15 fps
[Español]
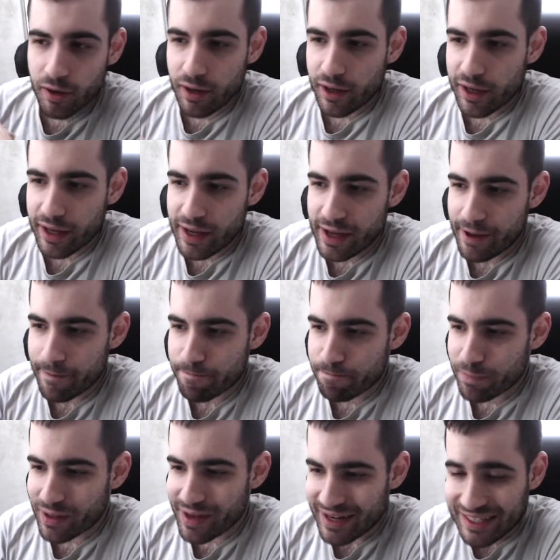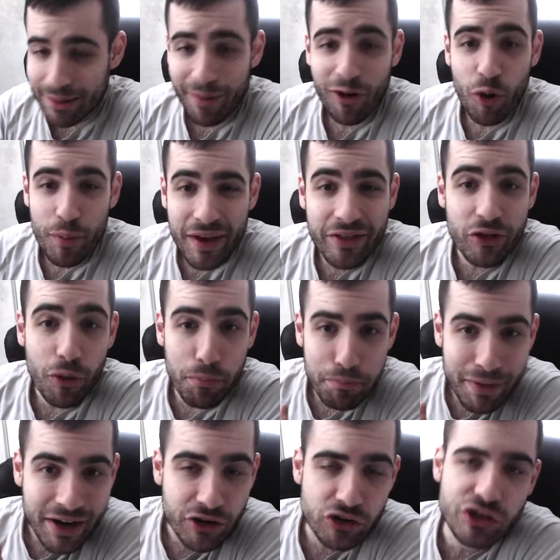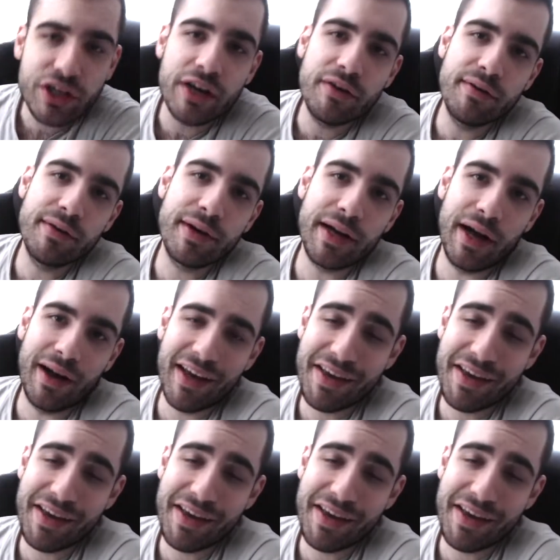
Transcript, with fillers: Eh, estaba comiendo menos que nunca